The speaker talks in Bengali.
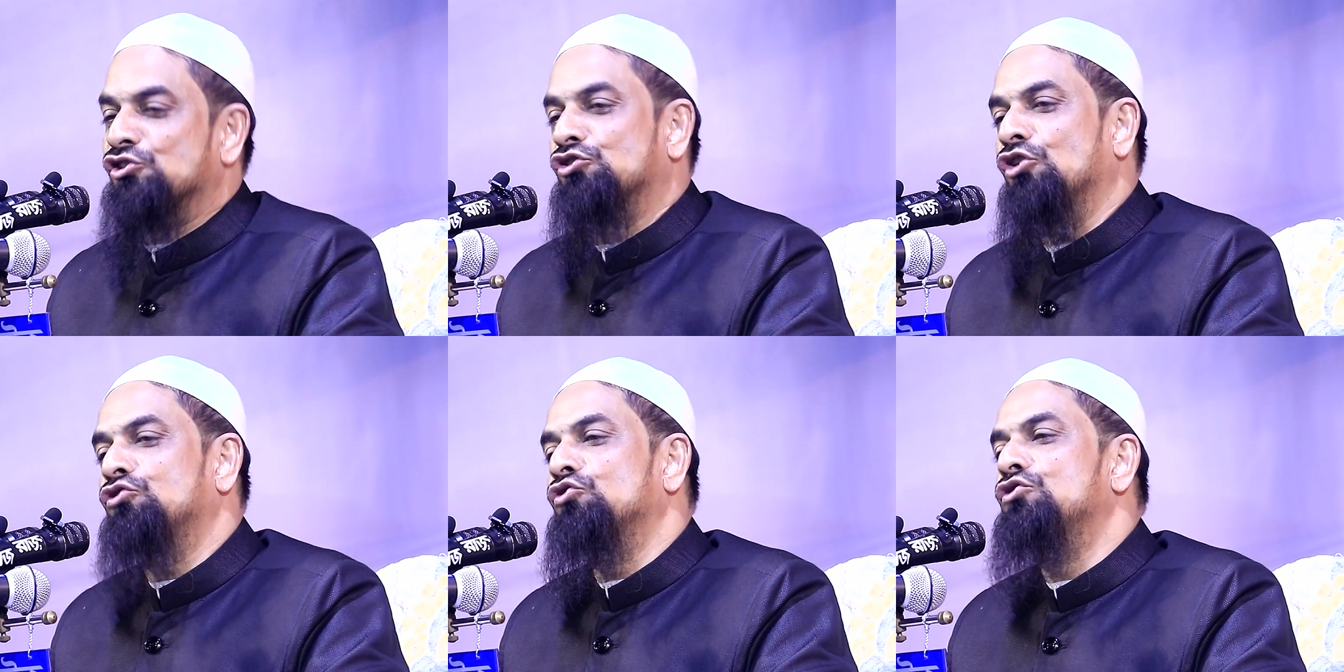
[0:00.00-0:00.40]

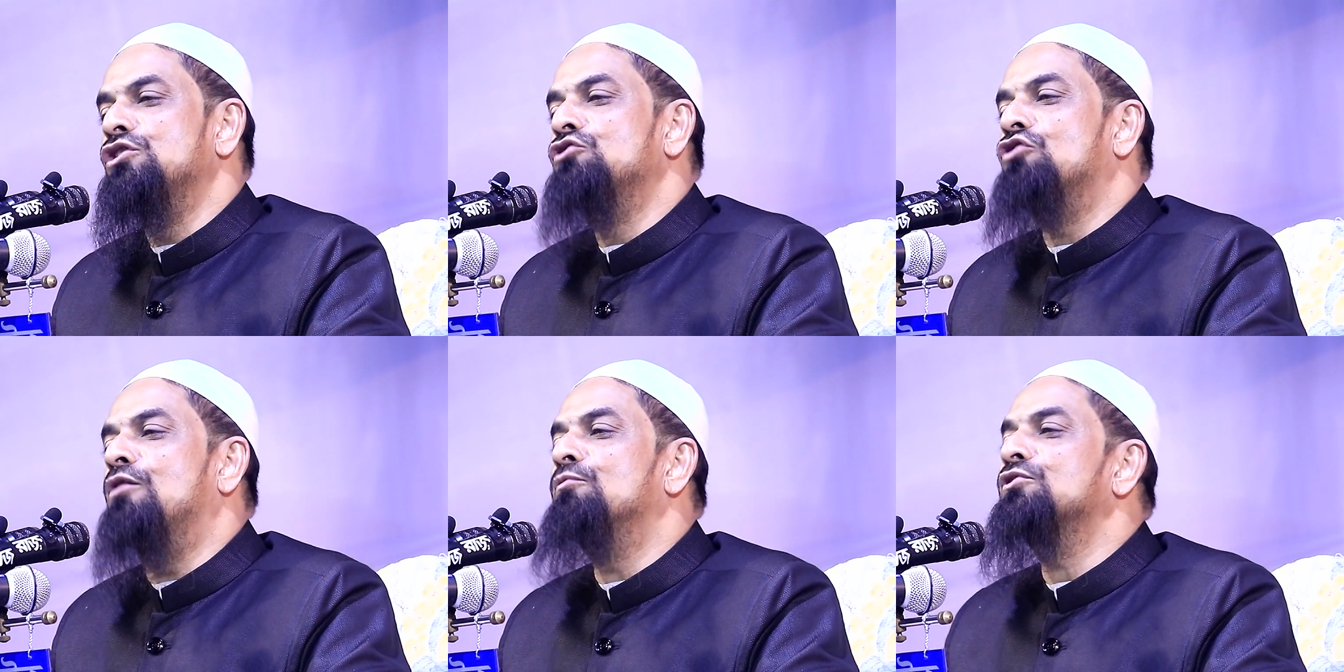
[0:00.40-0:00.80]
যতদিন
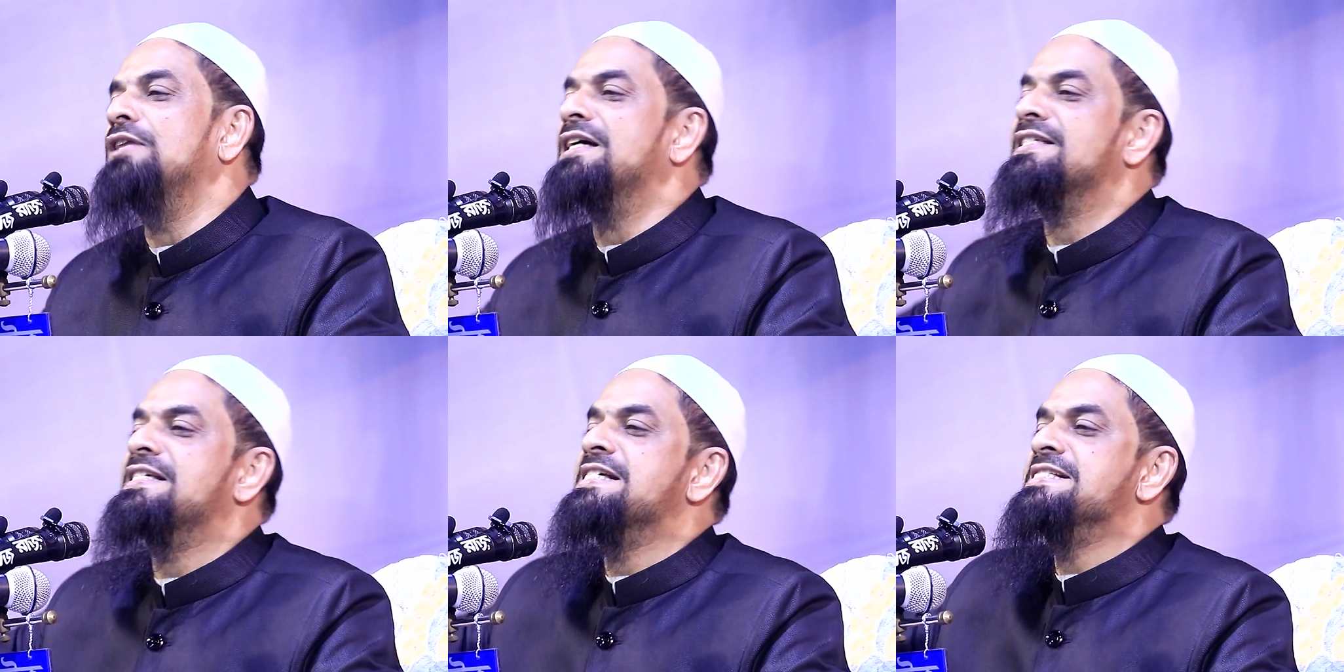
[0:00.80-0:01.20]
ক্ষমতা
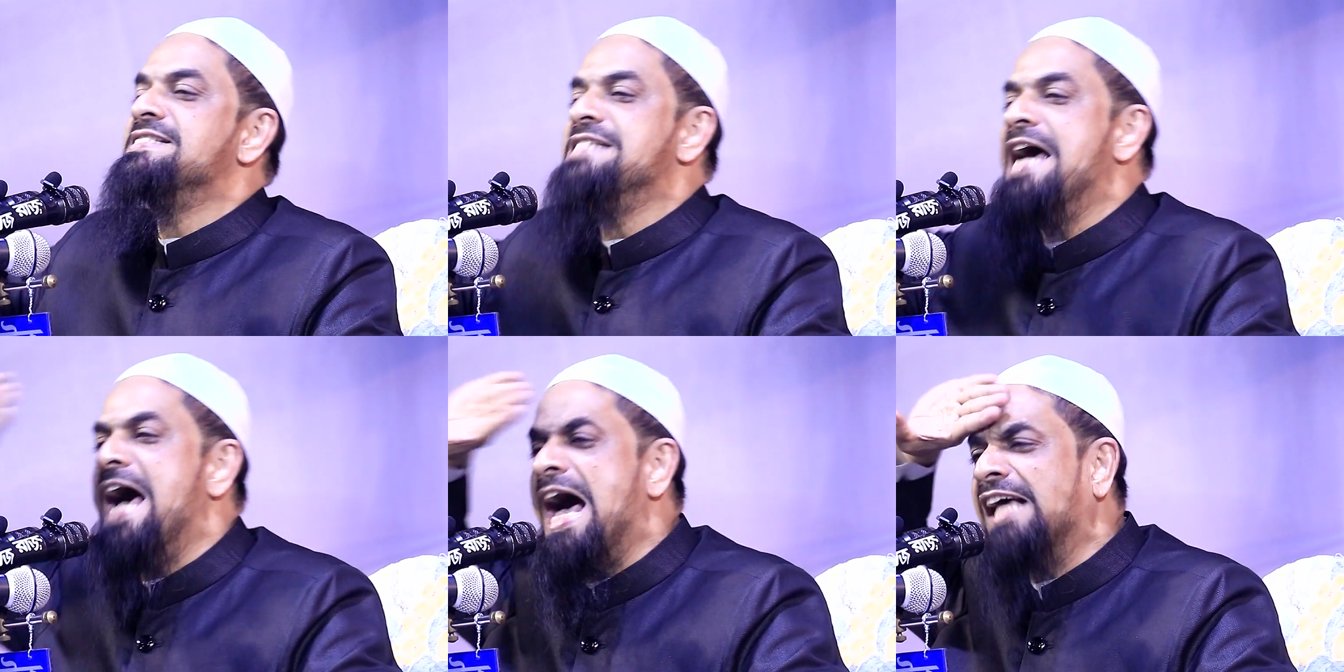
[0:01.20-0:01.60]
আছে
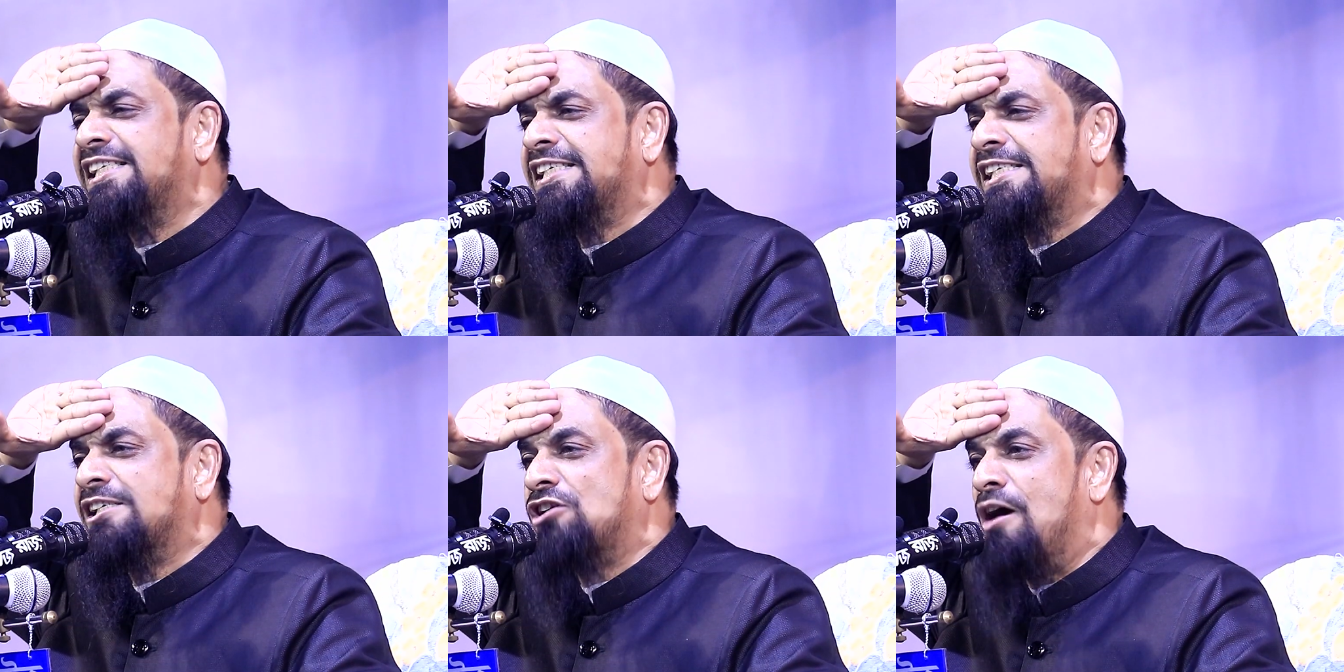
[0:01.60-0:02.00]
ইয়েস
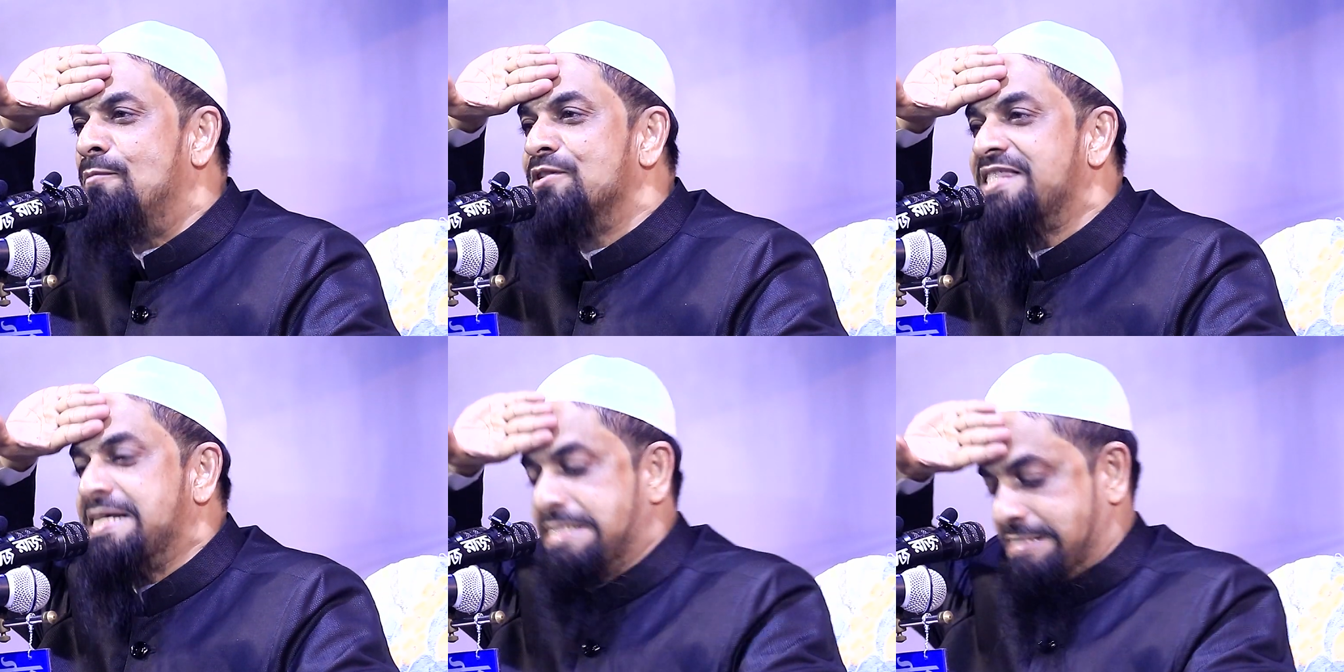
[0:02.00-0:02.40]

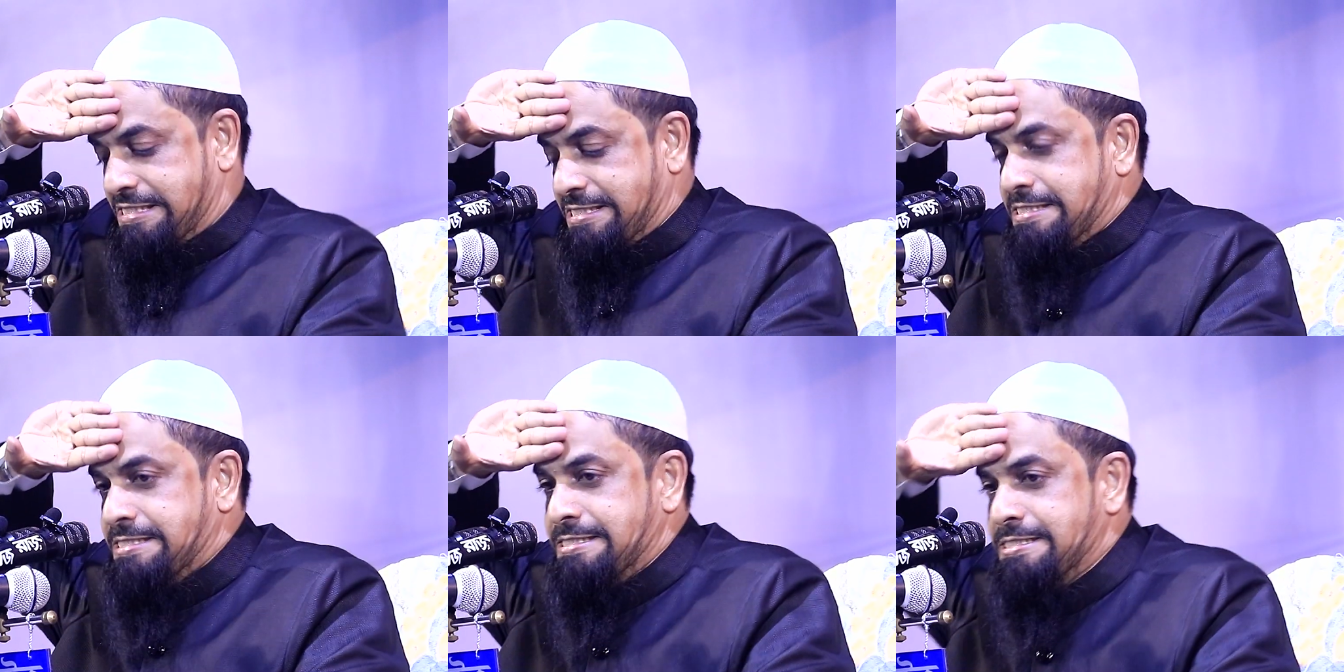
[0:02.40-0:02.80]
ক্ষমতা না থাকে